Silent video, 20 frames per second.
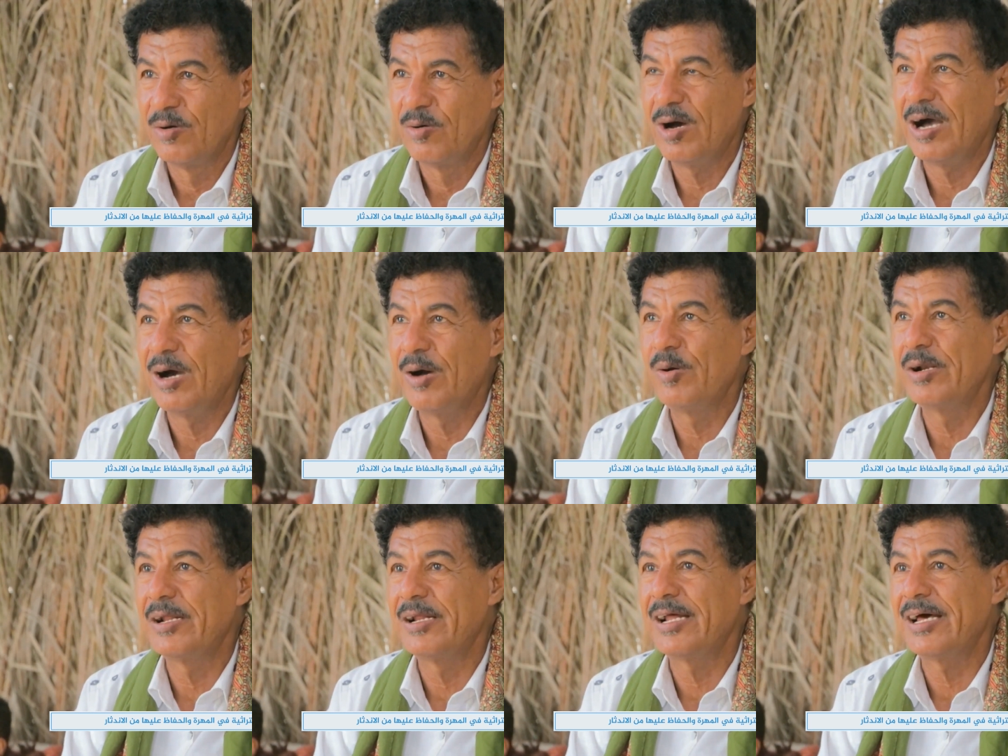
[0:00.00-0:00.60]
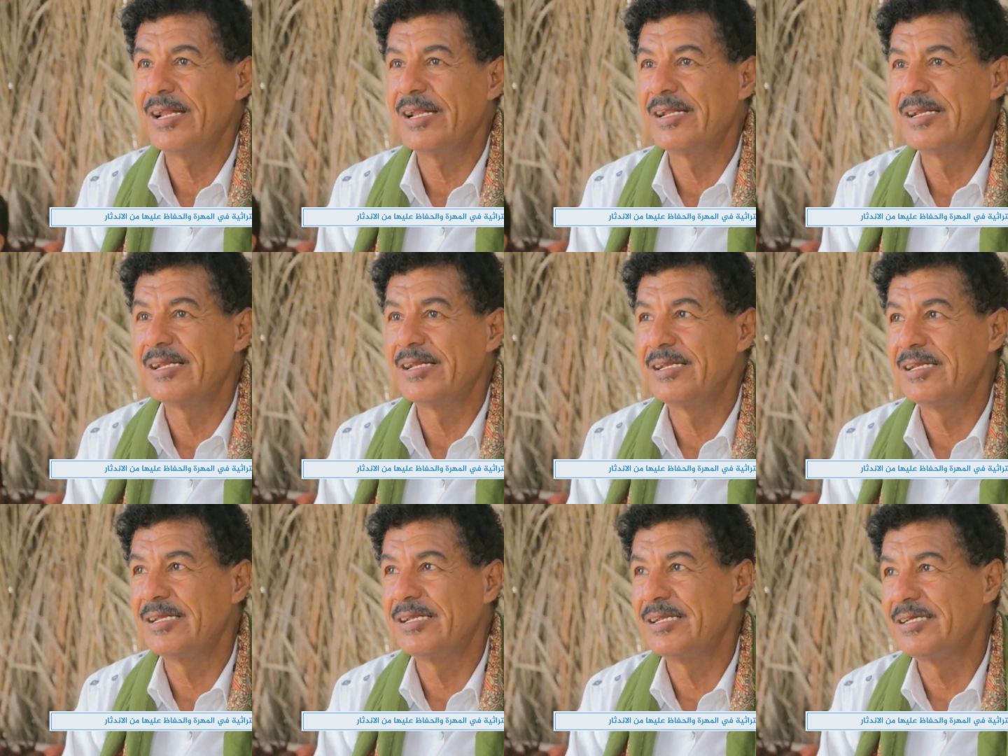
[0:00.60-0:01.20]
وحاولنا نحن
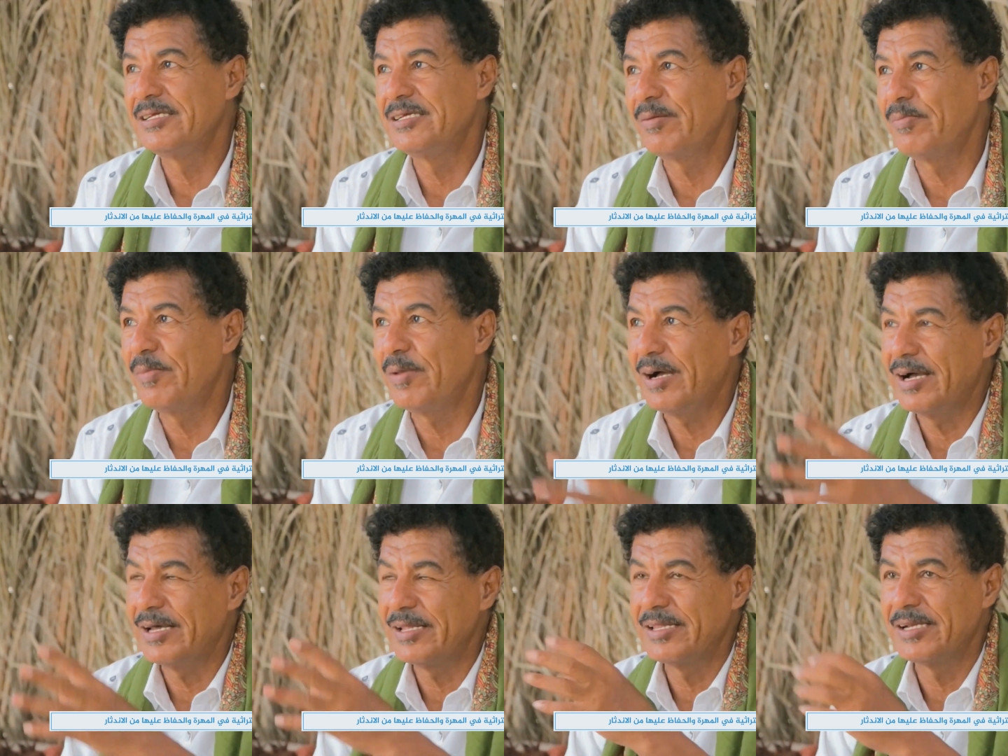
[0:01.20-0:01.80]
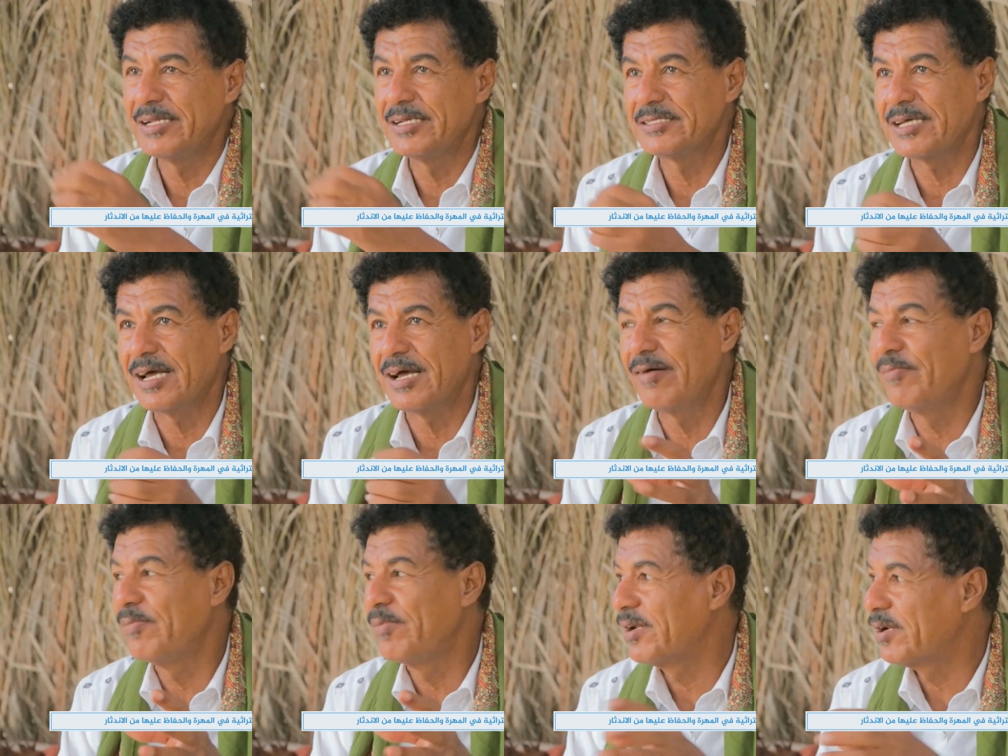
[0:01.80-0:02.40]
نجمع هذه
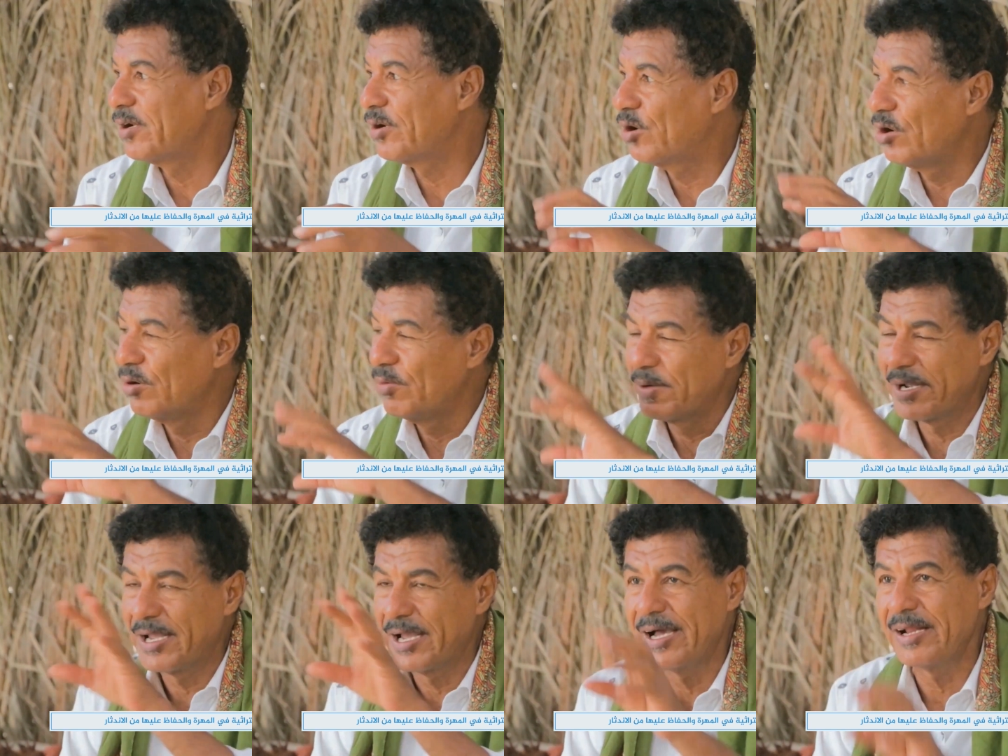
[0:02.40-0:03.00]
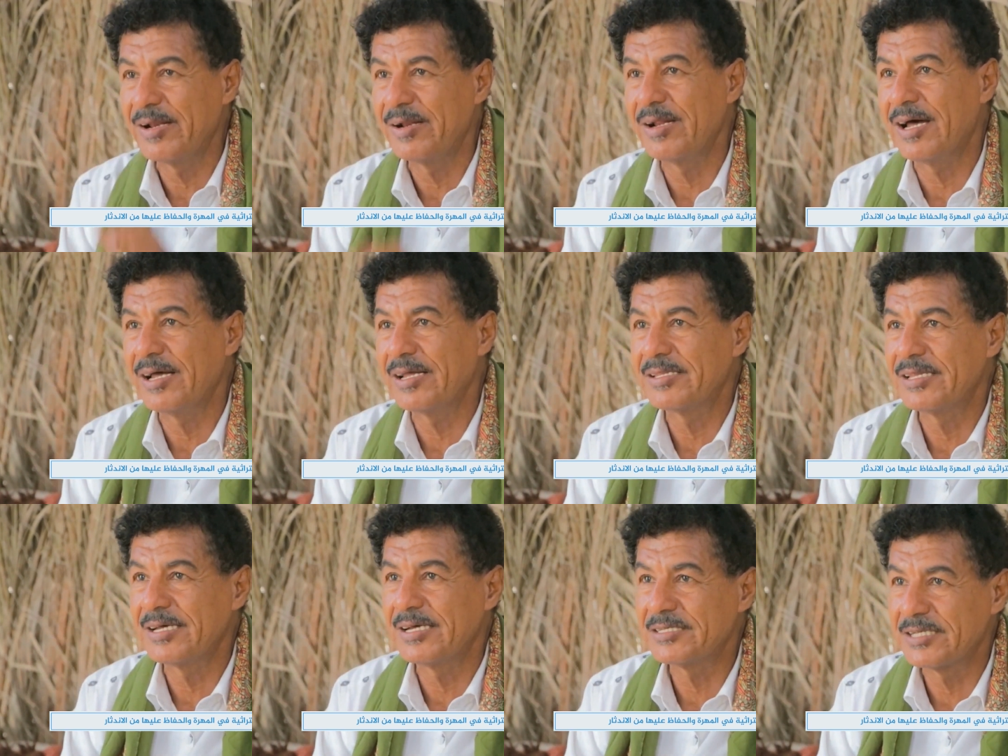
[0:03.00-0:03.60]
الاسعام من كل مكان
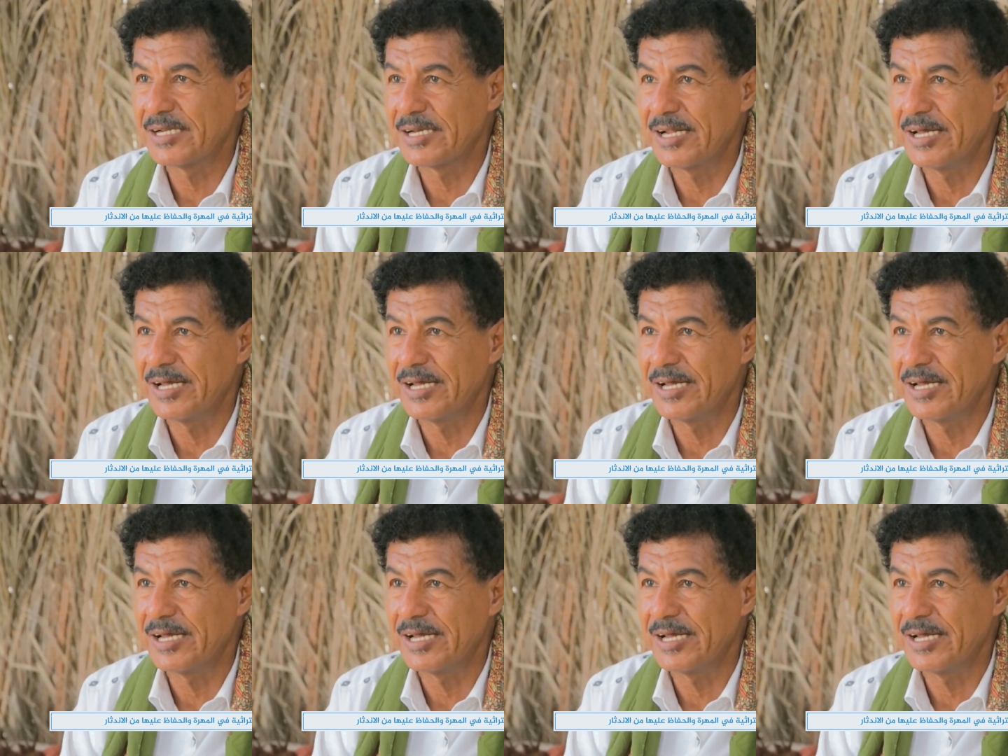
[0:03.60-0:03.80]
حتى